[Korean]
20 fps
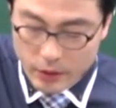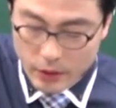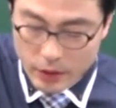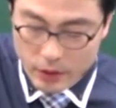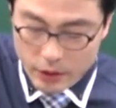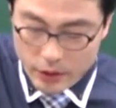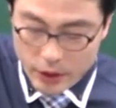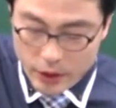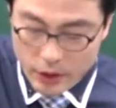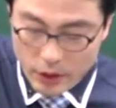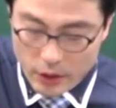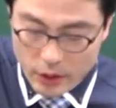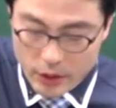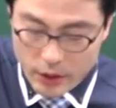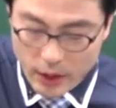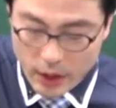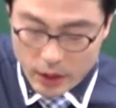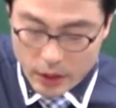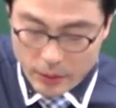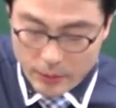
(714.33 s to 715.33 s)
설치
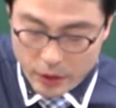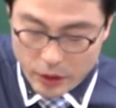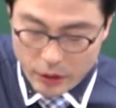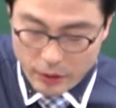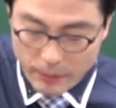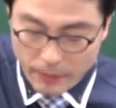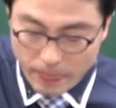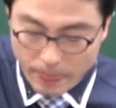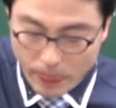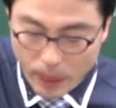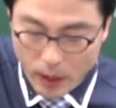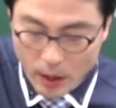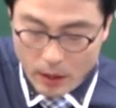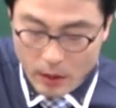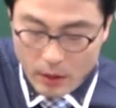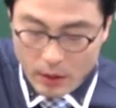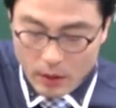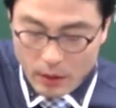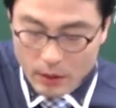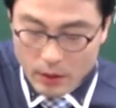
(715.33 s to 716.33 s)
절차 가시면
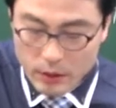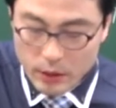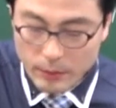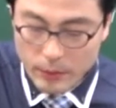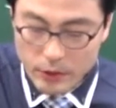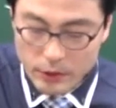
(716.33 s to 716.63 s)
자,